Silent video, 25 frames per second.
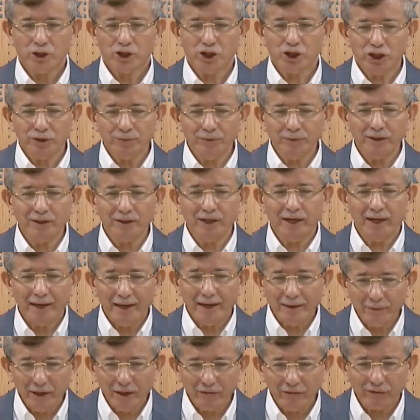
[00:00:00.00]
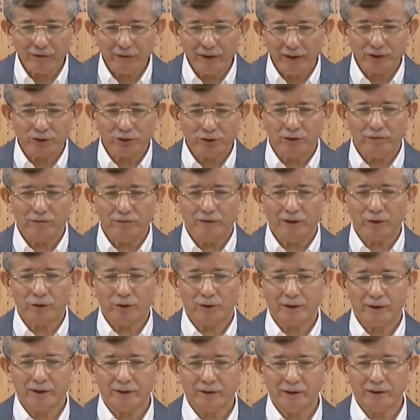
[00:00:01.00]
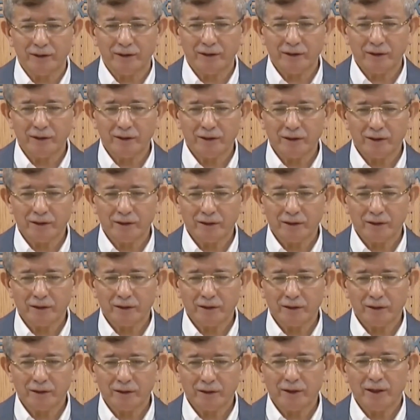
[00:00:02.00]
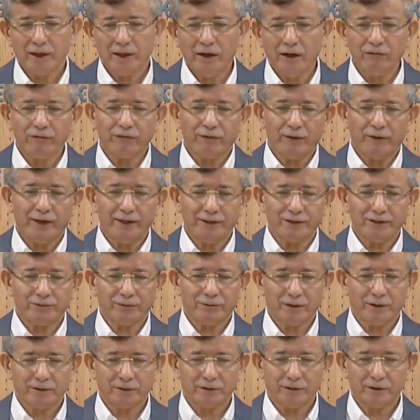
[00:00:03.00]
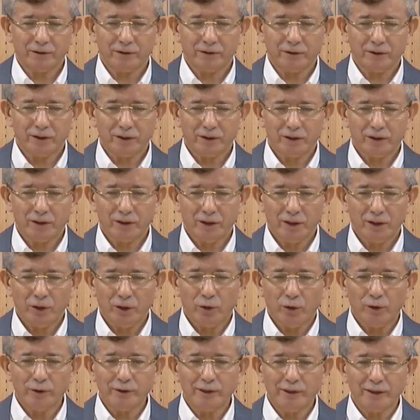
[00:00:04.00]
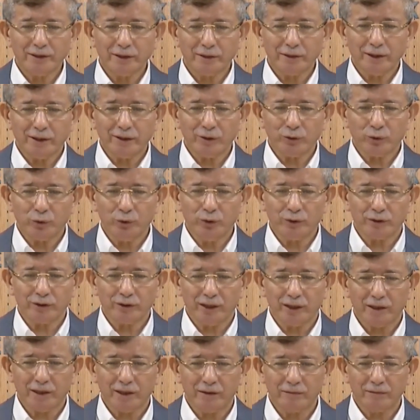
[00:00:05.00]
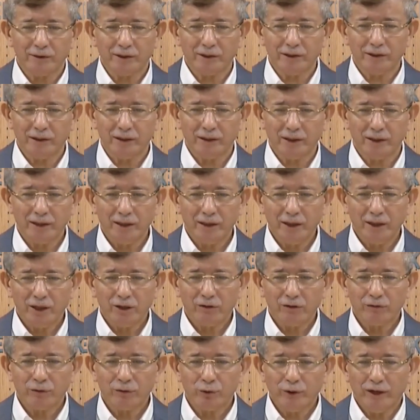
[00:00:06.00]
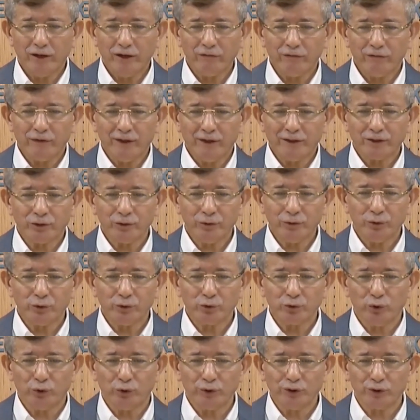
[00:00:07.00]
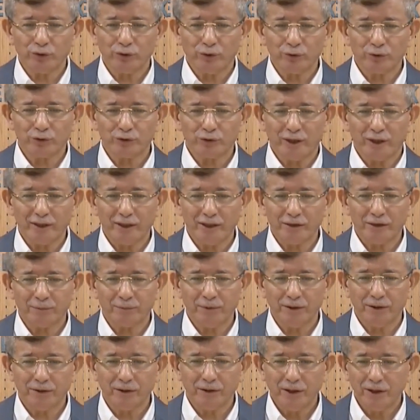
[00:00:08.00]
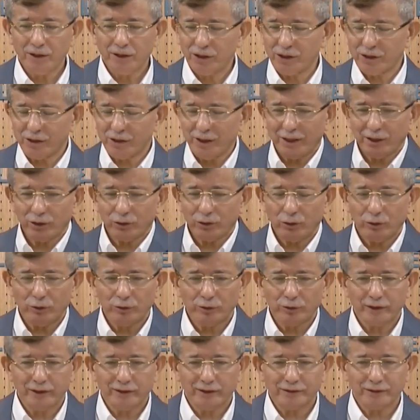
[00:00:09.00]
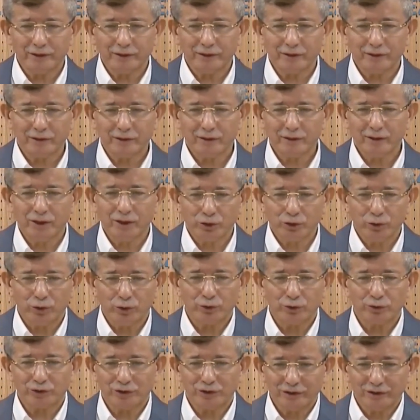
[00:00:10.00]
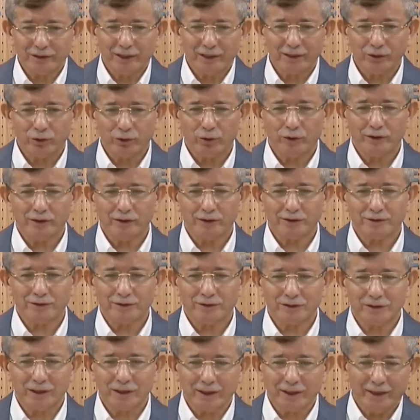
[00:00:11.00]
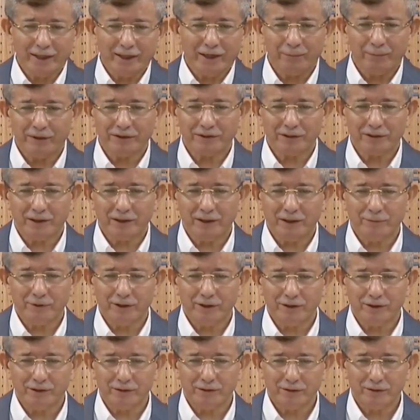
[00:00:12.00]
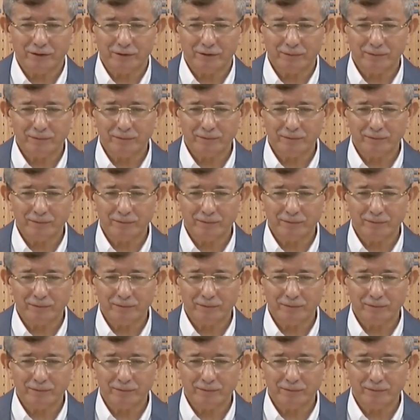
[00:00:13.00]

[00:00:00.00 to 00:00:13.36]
Şimdi de hem enflasyon var ülkede hem faiz var oynadıkları TÜİK rakamlarıyla enflasyonu yüzde on iki on üç zannetmeyin. İşte Anadolu'yu gezdik, geziyoruz. Sizler de oradasınız. Sakarya pazarına bir girin.